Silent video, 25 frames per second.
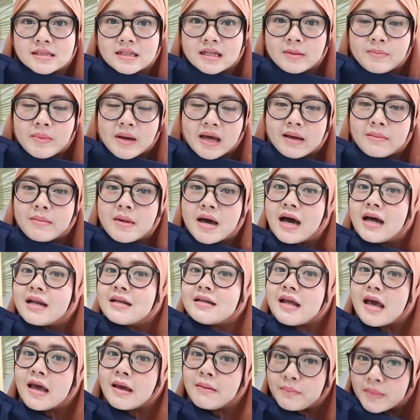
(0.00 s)
sendiri pakai
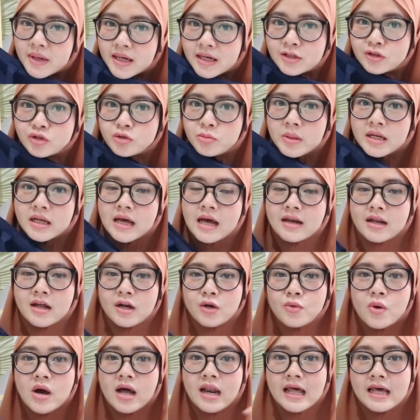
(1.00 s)
bahan diamond cuman
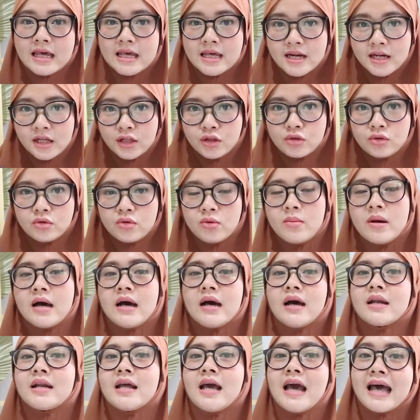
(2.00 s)
karena dua layer itu
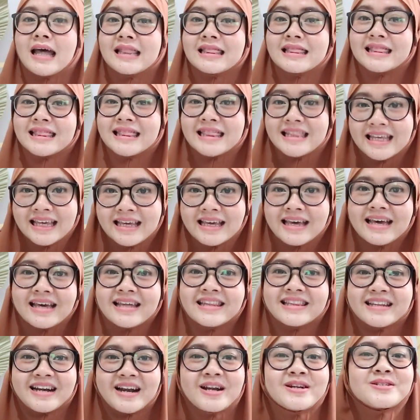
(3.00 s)
makanya anti
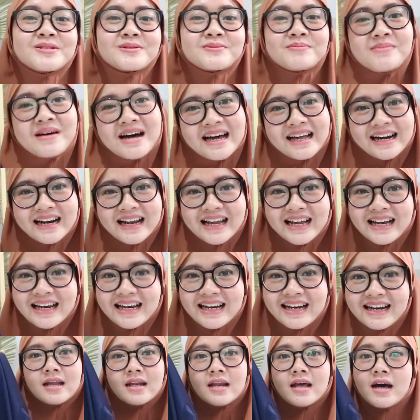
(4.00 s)
transparan
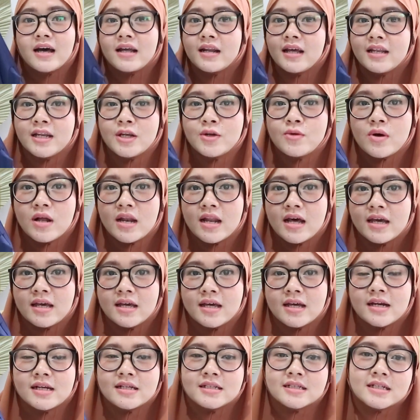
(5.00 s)
nah karena ini dua
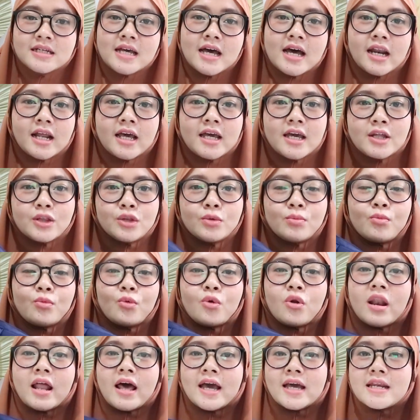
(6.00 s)
layer jadi harganya itu
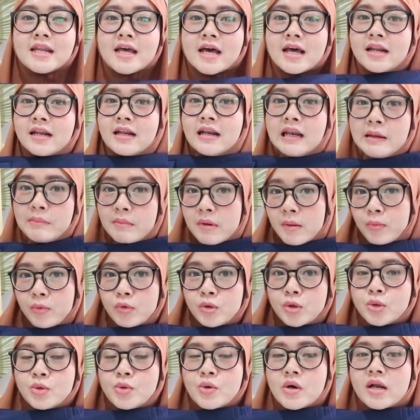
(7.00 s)
mulai dari
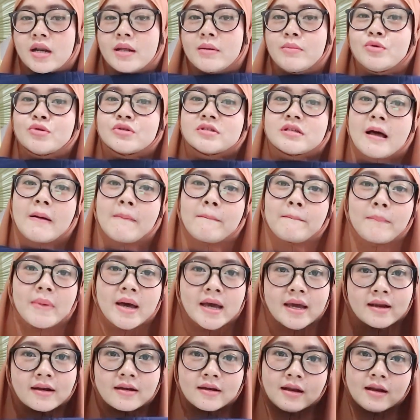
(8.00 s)
52.000 sampai